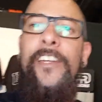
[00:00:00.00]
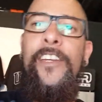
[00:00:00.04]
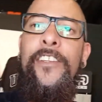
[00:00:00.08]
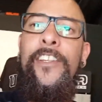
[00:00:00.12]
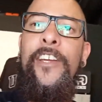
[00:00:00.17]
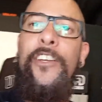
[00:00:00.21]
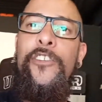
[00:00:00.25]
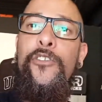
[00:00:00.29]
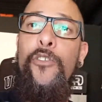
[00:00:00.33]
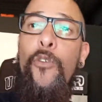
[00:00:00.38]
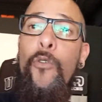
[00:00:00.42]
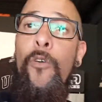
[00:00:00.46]
e
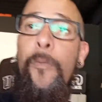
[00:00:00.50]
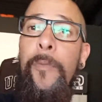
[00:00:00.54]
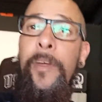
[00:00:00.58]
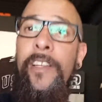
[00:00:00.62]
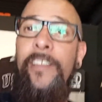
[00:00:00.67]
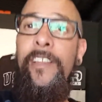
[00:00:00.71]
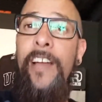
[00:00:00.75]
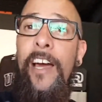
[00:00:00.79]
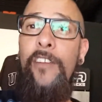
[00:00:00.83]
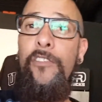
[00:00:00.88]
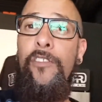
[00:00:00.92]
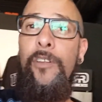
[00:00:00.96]
deixa seu
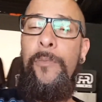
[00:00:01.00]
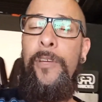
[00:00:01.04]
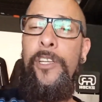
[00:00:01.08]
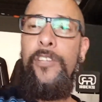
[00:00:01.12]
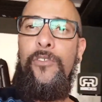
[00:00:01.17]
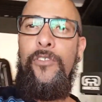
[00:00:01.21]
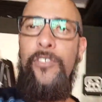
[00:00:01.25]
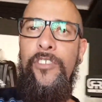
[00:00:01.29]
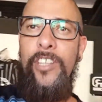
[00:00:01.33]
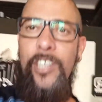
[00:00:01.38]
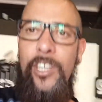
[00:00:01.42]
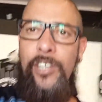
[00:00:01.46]
comentário também
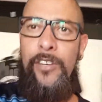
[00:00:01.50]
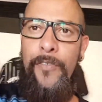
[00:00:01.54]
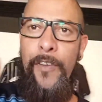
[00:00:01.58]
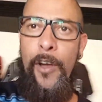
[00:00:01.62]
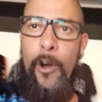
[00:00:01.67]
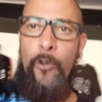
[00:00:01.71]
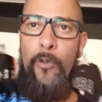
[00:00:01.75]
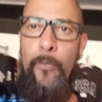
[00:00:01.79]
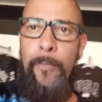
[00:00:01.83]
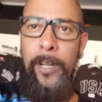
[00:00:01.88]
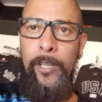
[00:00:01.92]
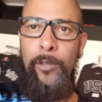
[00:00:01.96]
se você tiver
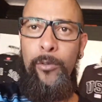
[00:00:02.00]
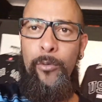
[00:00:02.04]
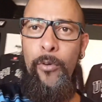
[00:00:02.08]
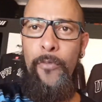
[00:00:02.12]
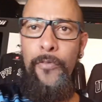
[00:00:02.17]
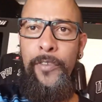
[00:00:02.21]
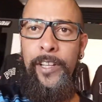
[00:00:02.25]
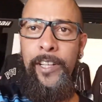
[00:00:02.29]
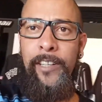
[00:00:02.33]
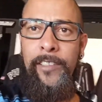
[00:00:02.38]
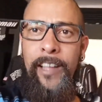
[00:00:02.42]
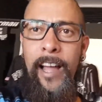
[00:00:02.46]
alguma
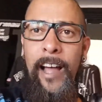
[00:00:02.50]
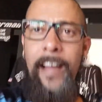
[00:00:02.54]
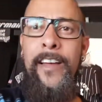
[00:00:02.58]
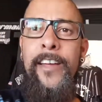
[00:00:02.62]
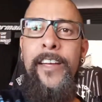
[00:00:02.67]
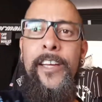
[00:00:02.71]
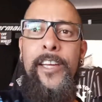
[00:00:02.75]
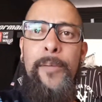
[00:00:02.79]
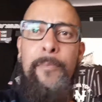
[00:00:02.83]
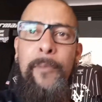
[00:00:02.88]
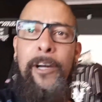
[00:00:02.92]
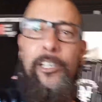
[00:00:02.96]
dúvida,
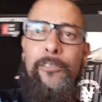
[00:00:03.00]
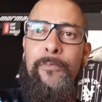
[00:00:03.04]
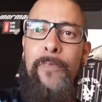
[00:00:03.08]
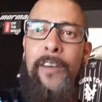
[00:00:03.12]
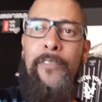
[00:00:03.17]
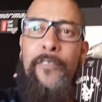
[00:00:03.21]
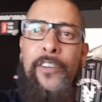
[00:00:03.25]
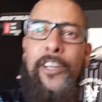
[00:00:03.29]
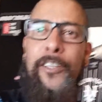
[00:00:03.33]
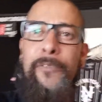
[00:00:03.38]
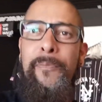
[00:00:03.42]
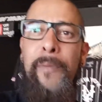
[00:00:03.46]
tá? E mais uma
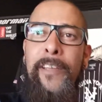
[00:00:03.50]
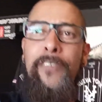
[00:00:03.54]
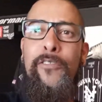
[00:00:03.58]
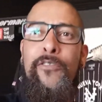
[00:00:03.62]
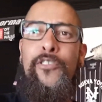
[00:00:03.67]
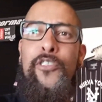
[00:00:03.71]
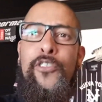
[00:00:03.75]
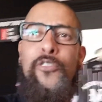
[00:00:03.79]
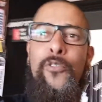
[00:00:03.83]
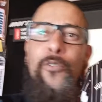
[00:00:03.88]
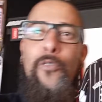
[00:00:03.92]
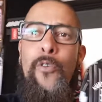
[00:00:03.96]
vez peço
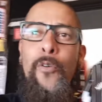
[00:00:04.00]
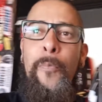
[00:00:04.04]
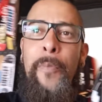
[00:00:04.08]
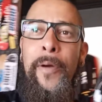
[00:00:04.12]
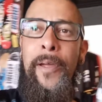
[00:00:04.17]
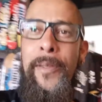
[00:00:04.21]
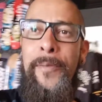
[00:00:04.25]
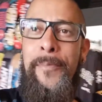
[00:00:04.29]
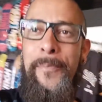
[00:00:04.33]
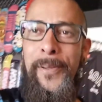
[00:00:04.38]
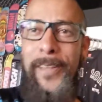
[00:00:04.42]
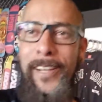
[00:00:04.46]
desculpa
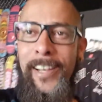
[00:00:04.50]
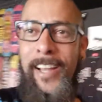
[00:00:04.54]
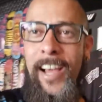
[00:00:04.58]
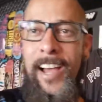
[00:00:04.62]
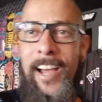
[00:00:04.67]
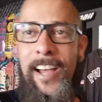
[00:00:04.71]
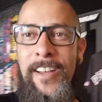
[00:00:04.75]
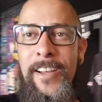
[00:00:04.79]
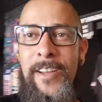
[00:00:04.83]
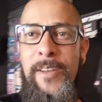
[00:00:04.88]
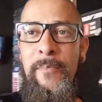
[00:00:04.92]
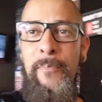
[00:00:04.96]
aí
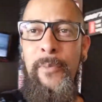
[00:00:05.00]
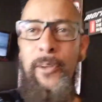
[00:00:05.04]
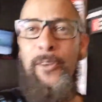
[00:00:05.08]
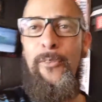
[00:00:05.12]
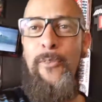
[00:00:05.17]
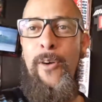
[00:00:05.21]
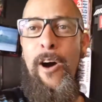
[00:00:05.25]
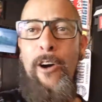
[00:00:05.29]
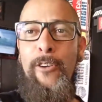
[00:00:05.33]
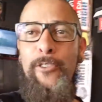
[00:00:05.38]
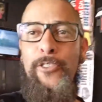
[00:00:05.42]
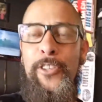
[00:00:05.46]
pela,
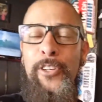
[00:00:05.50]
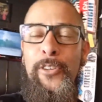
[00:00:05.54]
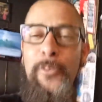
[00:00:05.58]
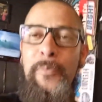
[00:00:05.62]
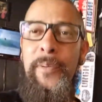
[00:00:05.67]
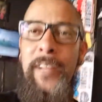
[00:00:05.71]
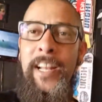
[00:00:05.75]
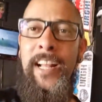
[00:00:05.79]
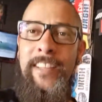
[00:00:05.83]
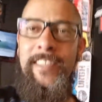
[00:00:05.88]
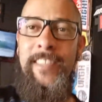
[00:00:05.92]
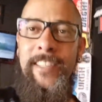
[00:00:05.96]
pelo áudio e
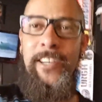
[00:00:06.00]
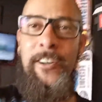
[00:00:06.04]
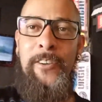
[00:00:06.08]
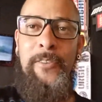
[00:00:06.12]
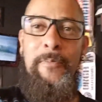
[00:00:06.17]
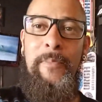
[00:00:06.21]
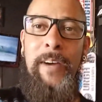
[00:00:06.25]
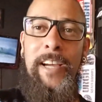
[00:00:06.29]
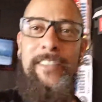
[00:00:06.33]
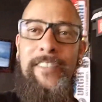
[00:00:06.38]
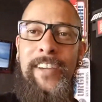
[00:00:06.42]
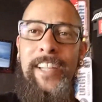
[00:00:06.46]

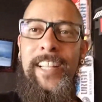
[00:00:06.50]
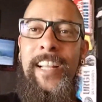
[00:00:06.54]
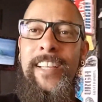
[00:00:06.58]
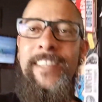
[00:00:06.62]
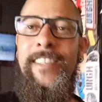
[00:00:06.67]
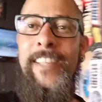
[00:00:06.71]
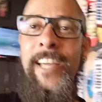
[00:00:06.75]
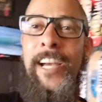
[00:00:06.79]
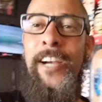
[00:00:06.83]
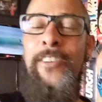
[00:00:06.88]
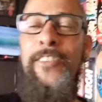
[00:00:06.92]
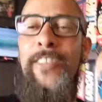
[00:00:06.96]
iluminação, mas vai dar
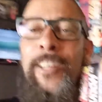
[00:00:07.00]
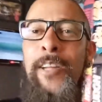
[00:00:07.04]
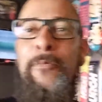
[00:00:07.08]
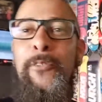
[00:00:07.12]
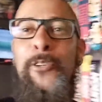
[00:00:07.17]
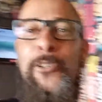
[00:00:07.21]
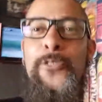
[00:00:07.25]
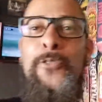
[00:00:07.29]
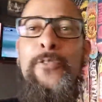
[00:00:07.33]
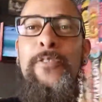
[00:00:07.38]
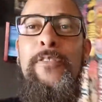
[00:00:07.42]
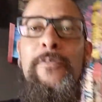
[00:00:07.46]
certo,
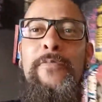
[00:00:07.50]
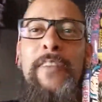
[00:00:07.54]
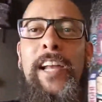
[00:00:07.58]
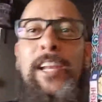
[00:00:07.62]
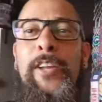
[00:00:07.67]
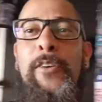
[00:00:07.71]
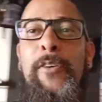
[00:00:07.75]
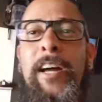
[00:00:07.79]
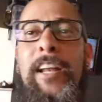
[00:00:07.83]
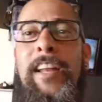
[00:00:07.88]
tamo junto, valeu,